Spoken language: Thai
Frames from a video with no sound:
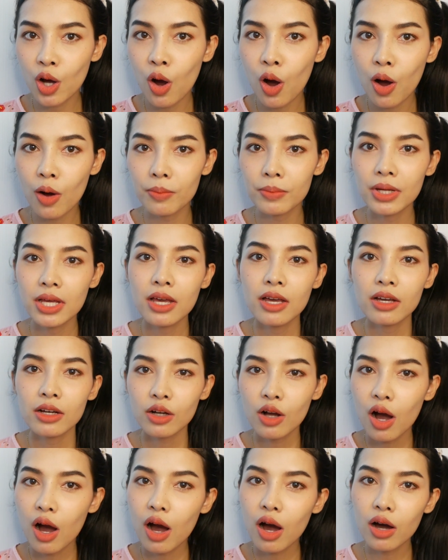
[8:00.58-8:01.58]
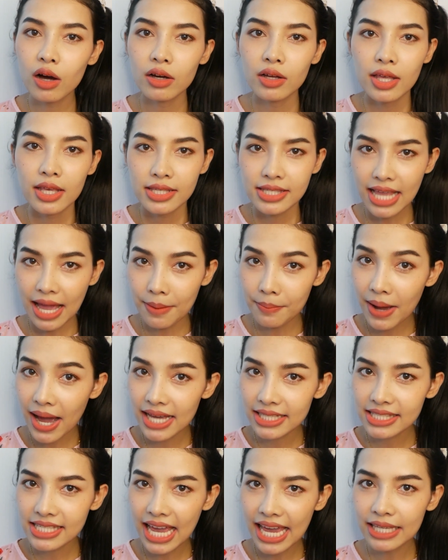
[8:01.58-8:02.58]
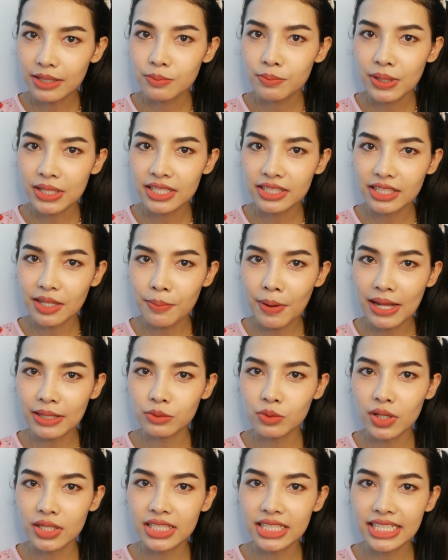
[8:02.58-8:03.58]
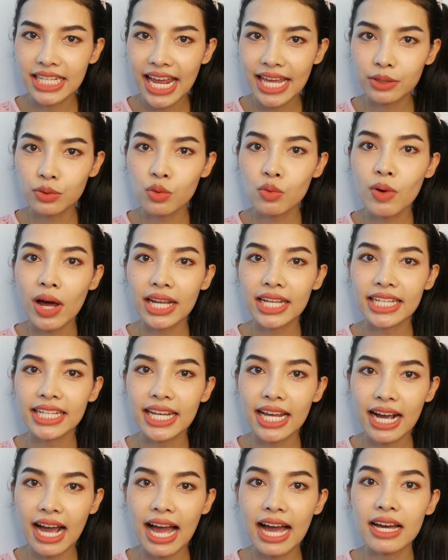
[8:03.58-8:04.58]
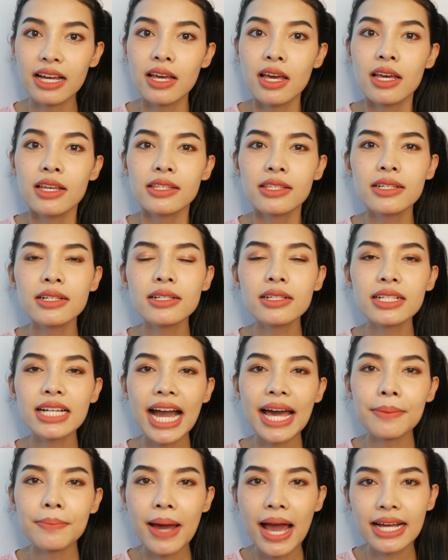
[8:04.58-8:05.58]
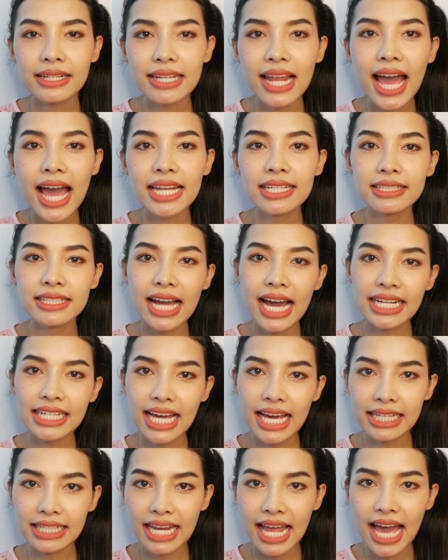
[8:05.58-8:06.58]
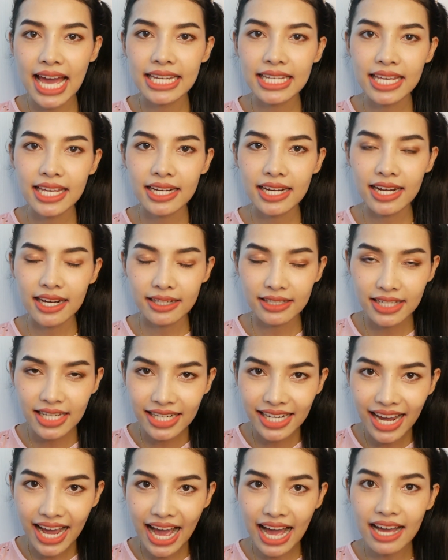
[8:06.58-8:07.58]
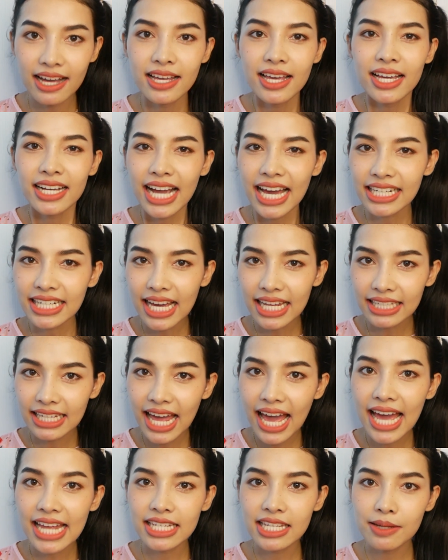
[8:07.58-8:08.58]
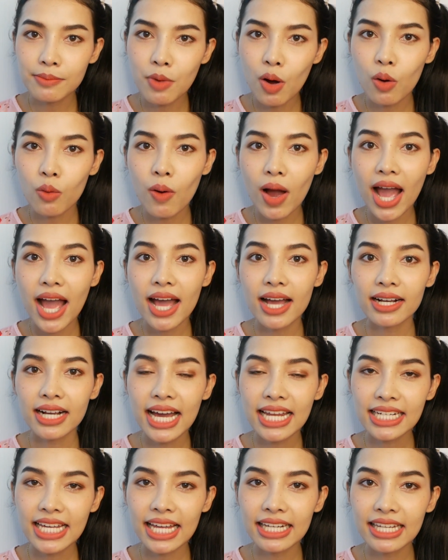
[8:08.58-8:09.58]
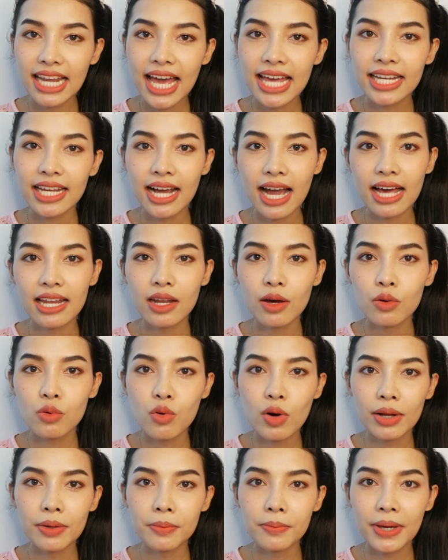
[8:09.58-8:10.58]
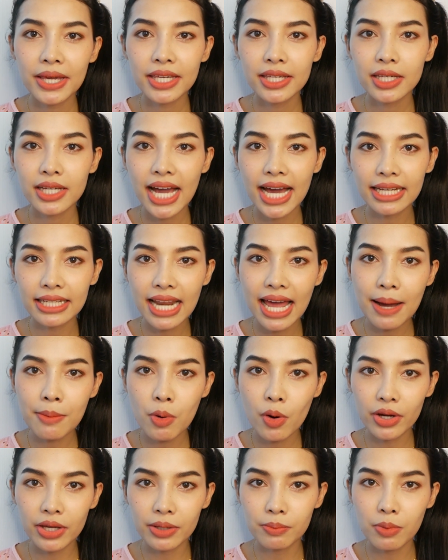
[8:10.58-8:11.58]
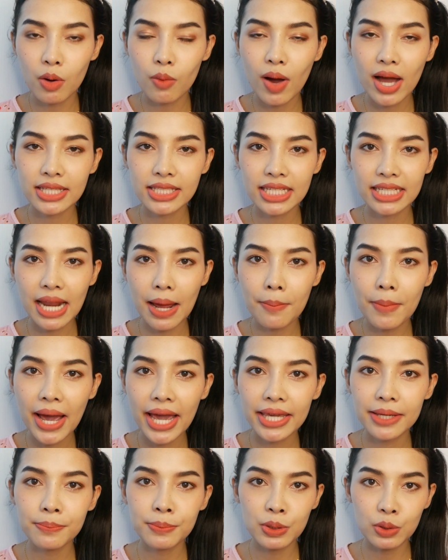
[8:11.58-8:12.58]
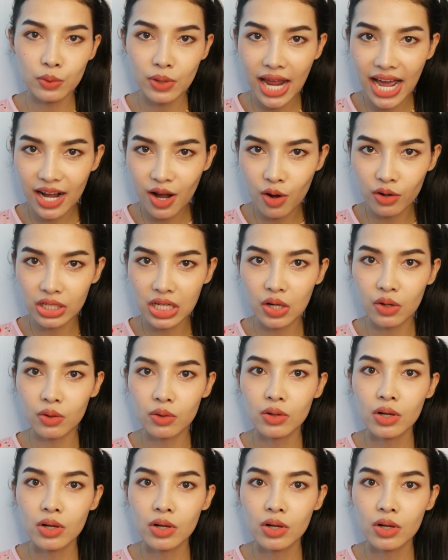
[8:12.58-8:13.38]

ชอบก็สามารถใช้ผลิตภัณฑ์ตัวนี้ได้ทุกวันเลยนะคะซึ่งการมาร์กหน้าหรือการขัดหน้าเนี่ยนะคะการขัดหน้าหนิงมองว่าการขัดหน้านะคะเราควรไม่ขัดหน้าบ่อยเพราะว่าจะทำให้ผิวหน้าของเรา